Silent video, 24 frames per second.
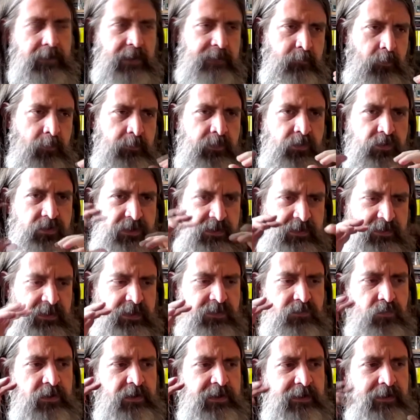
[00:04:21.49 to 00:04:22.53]
hay momentos que
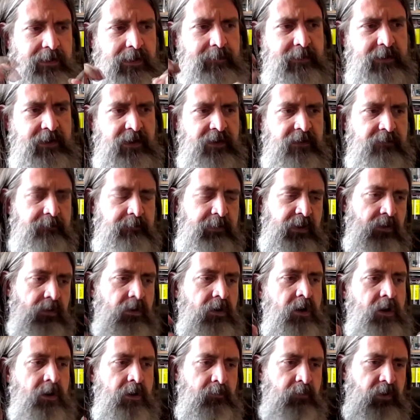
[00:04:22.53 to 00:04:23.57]
transcurren a la vez,
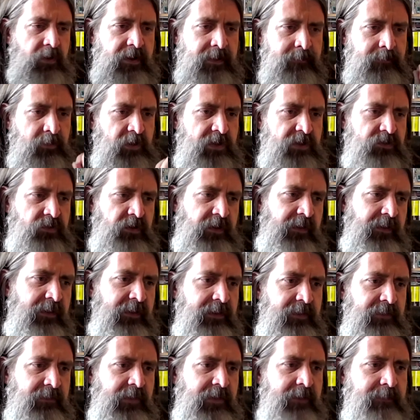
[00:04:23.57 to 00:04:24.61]
pero por ejemplo la historia
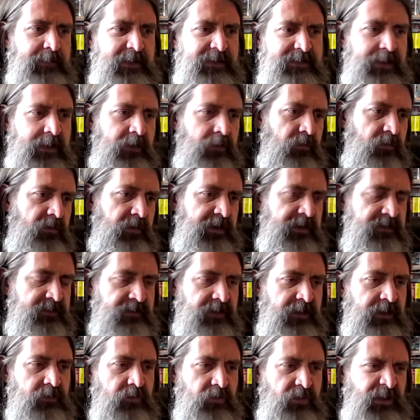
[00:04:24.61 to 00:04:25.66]
del pesquero
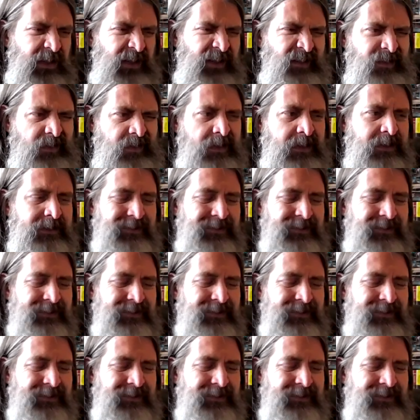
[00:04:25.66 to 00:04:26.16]
es cierto que